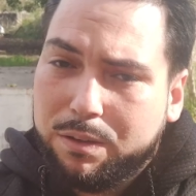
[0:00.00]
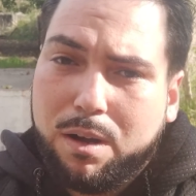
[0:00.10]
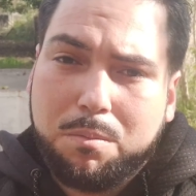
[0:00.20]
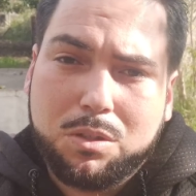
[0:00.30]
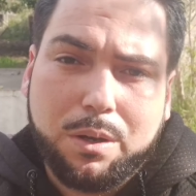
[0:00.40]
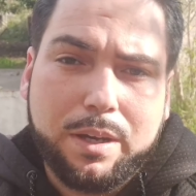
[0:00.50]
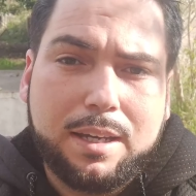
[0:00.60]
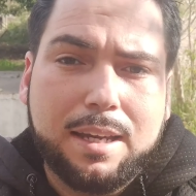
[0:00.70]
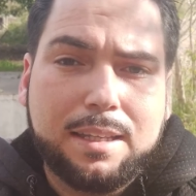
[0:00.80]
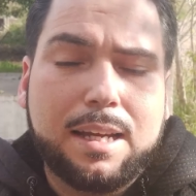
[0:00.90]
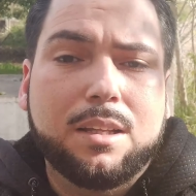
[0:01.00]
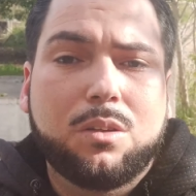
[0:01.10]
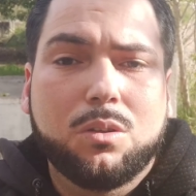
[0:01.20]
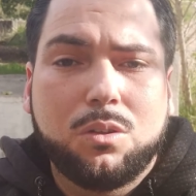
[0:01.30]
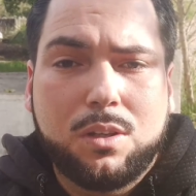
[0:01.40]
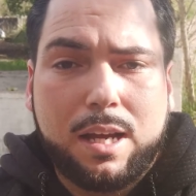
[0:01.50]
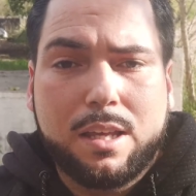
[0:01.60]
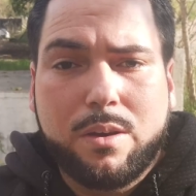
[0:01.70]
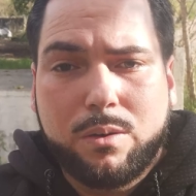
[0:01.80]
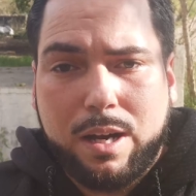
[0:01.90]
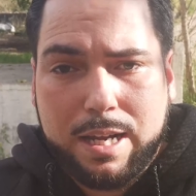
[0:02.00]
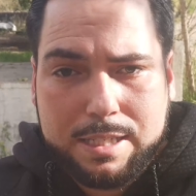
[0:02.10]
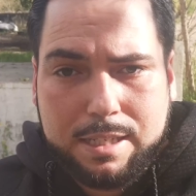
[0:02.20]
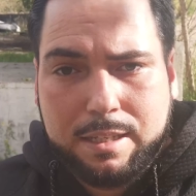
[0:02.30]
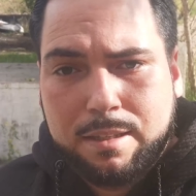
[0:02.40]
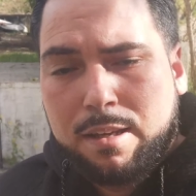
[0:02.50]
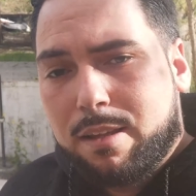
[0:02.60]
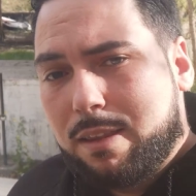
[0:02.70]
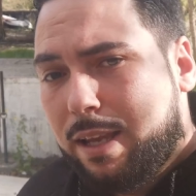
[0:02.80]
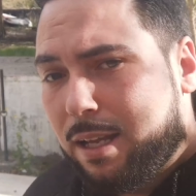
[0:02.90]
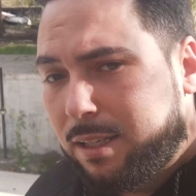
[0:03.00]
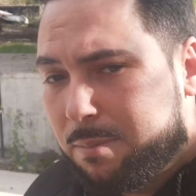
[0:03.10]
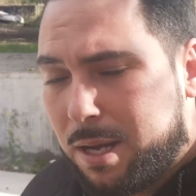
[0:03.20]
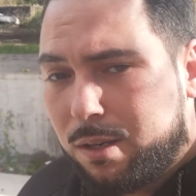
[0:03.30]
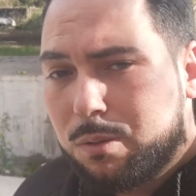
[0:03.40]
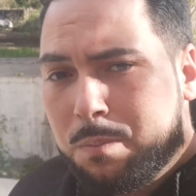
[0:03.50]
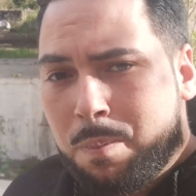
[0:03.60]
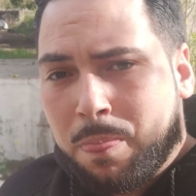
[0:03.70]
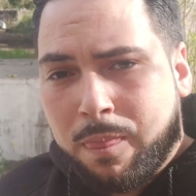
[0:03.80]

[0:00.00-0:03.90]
y vamos a ver qué tanto daño hace. De antemano,